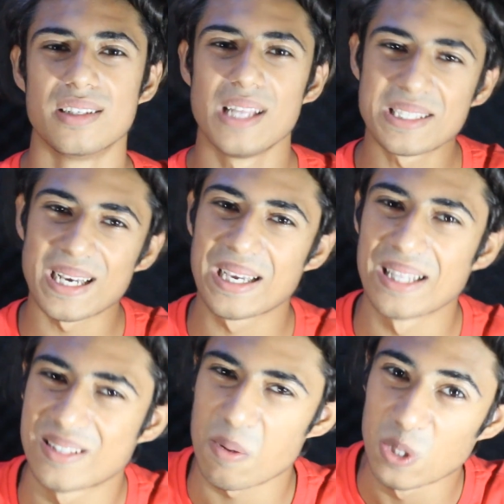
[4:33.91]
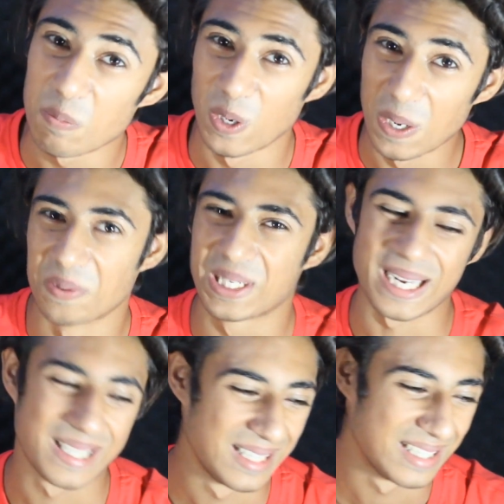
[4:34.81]
Neyse arkadaşlar bu da böyle bir
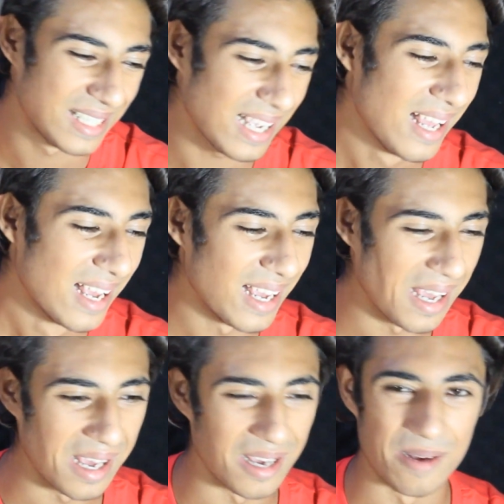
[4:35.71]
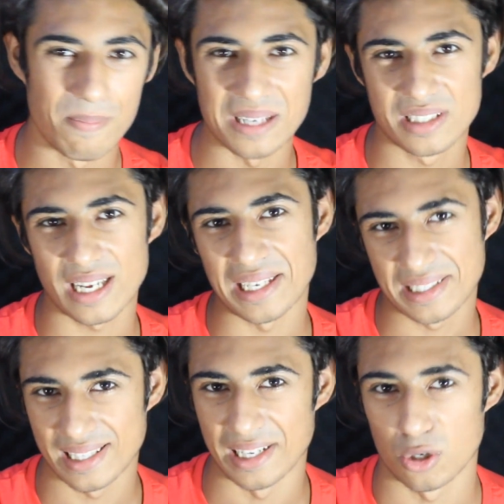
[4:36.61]
şarkıydı işte. Ee, bence
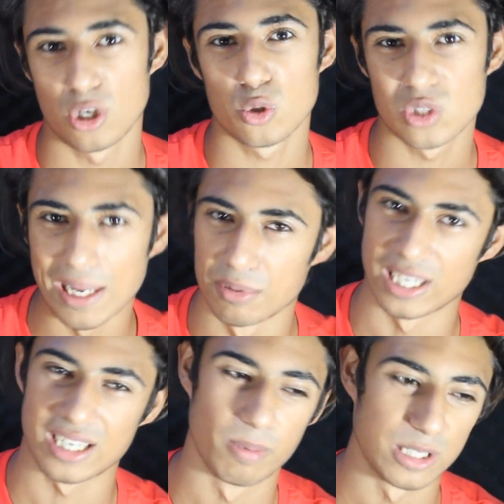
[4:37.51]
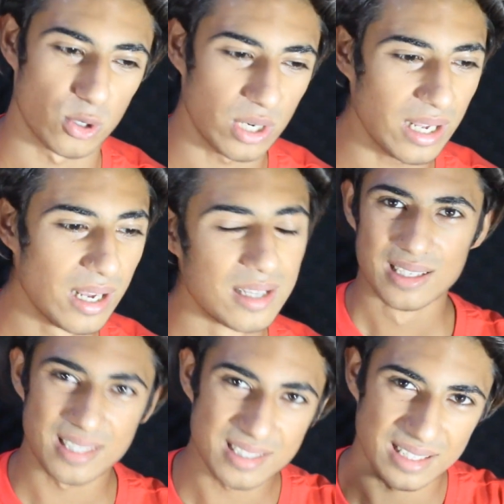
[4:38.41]
eskilere göre güzel bir şarkı bana göre.
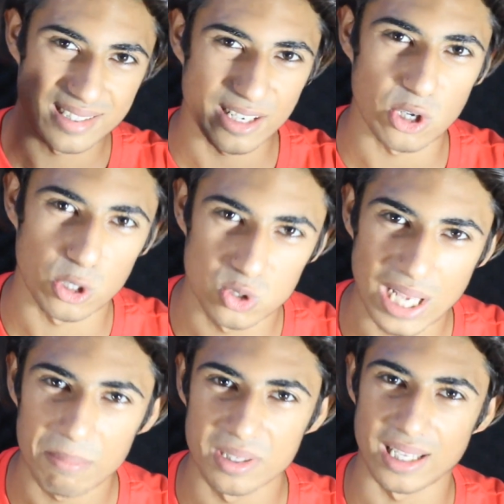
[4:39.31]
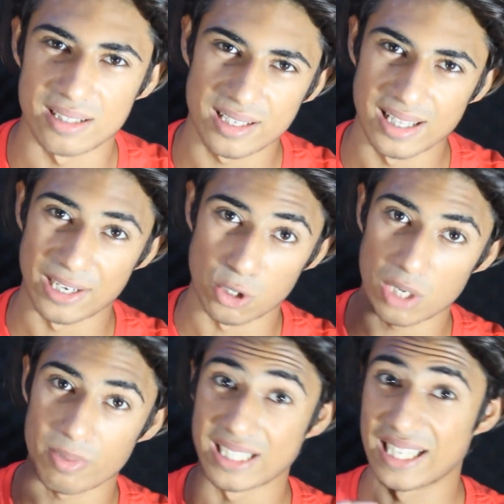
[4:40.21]
Sizce size göre güzel miydi eskilere
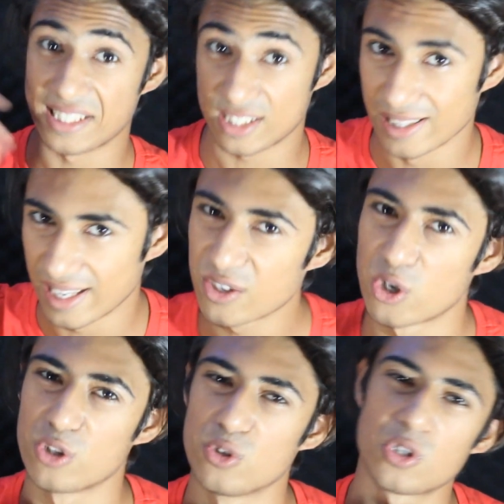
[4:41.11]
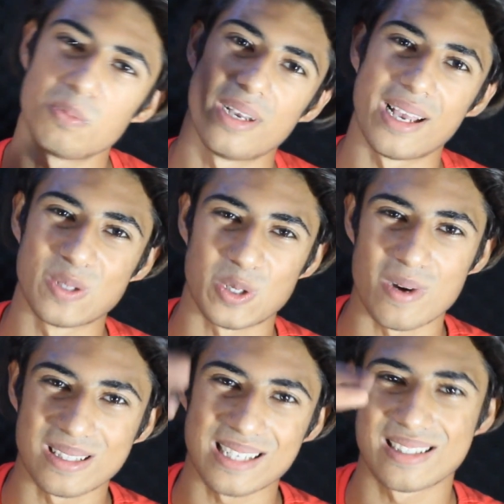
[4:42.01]
göre? Bakın eskilere göre diyorum. Ee,
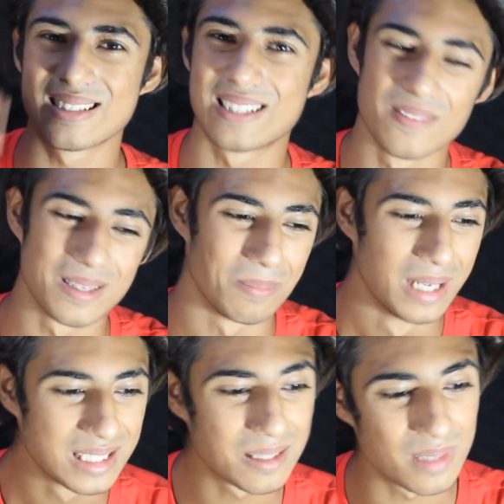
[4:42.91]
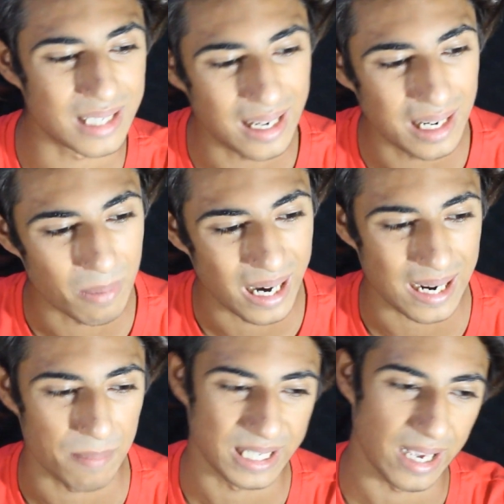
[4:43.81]
yoruma atarsanız sevinirim. Şimdi gelelim
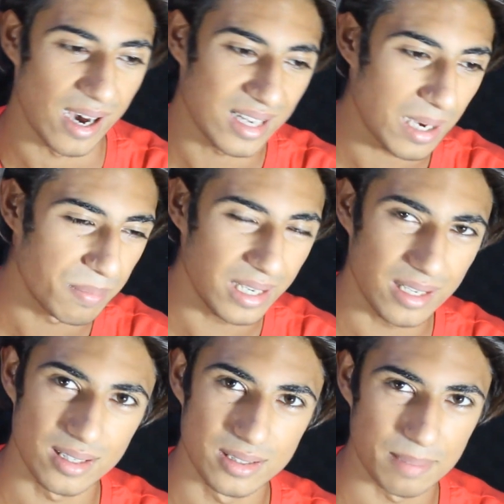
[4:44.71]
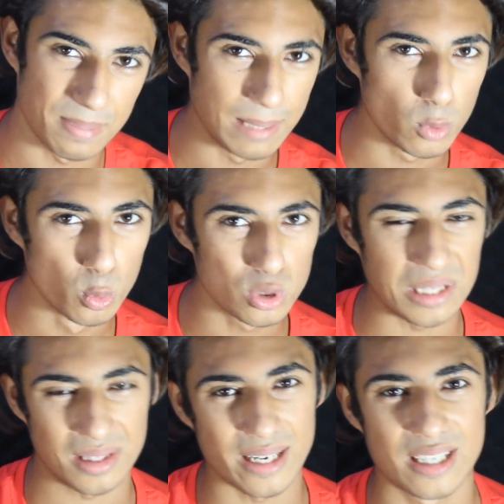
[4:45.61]
Harabe'ye. Harabe benim Umut
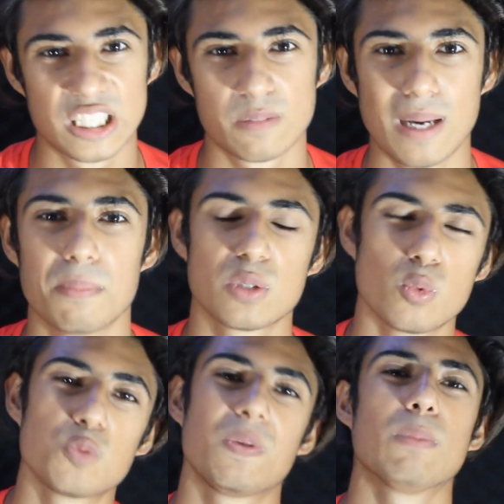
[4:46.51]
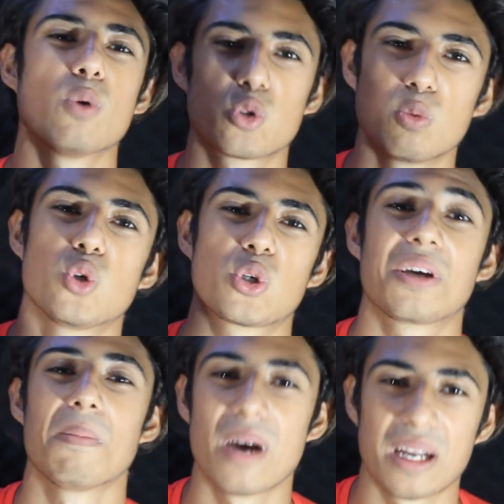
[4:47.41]
adlı arkadaşımla yapmıştım. Umut benim dostum. Çok
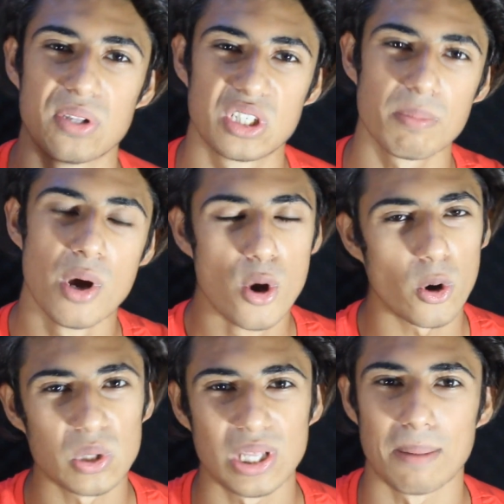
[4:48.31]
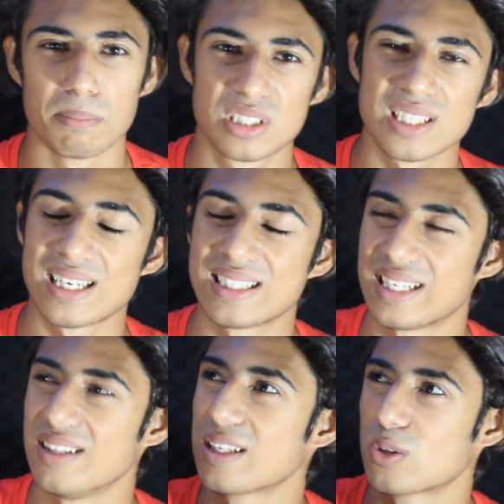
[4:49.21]
yakın bir arkadaşım. Onunla yapmıştık.
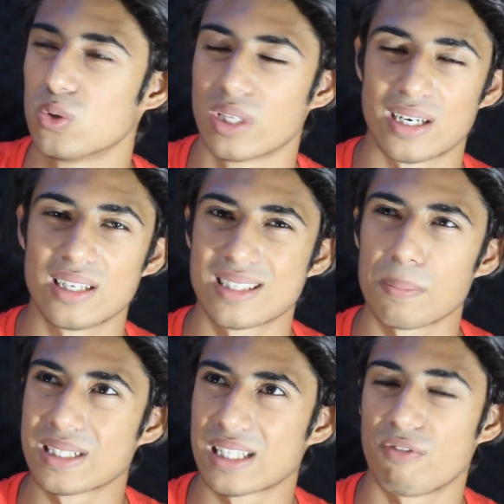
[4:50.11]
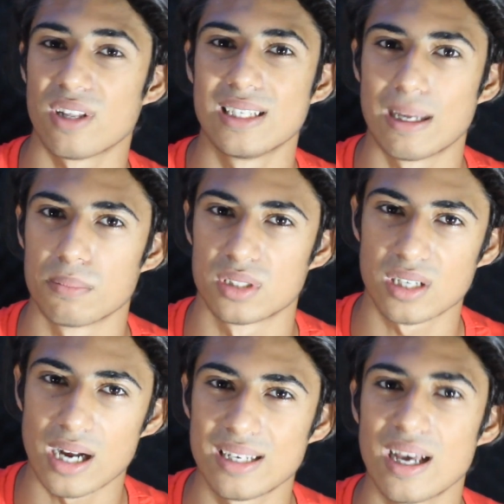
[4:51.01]
Lisenin ilk günleri. Lise 1'de falan
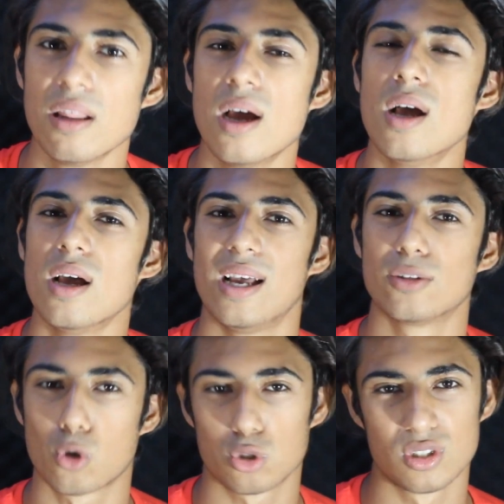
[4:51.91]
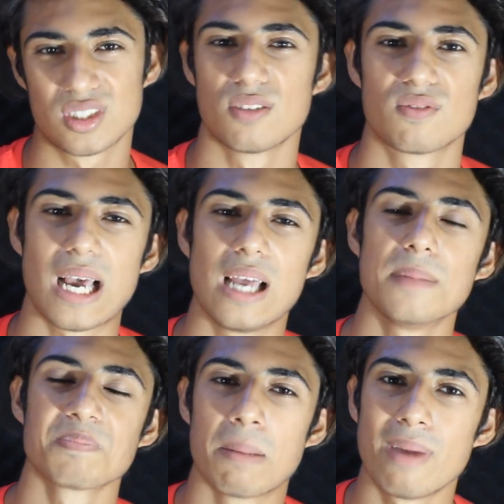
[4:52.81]
yapmıştık. Aynen e, 9. sınıfta
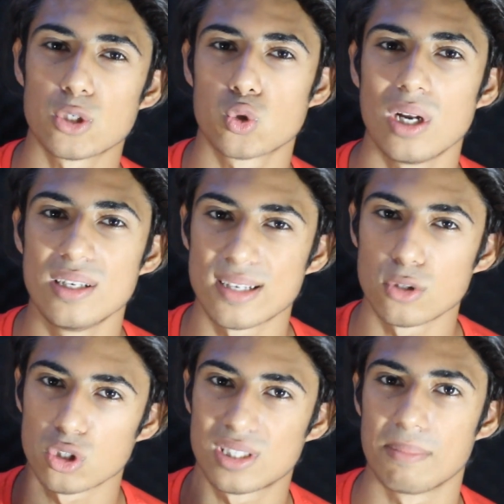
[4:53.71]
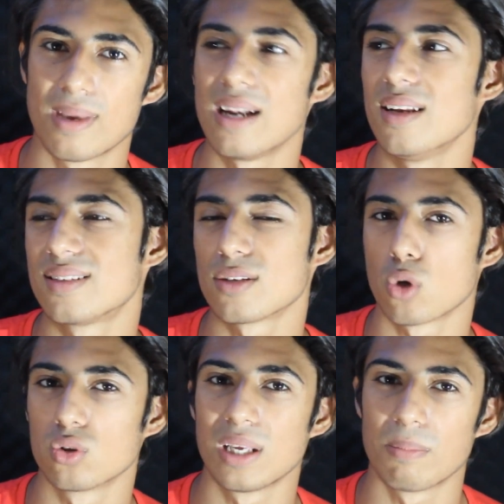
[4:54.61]
yani. Ben şu an lise 4'teyim. Yani lise
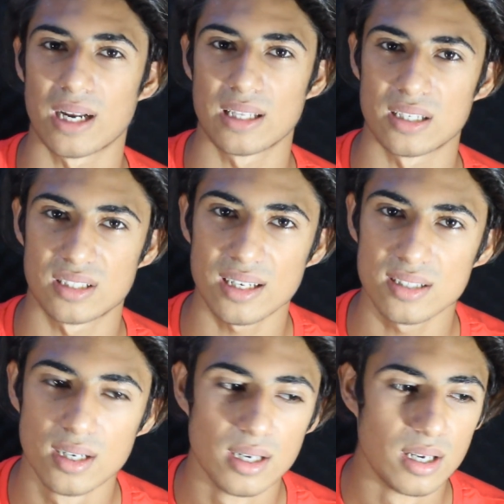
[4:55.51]
sondayım arkadaşlar.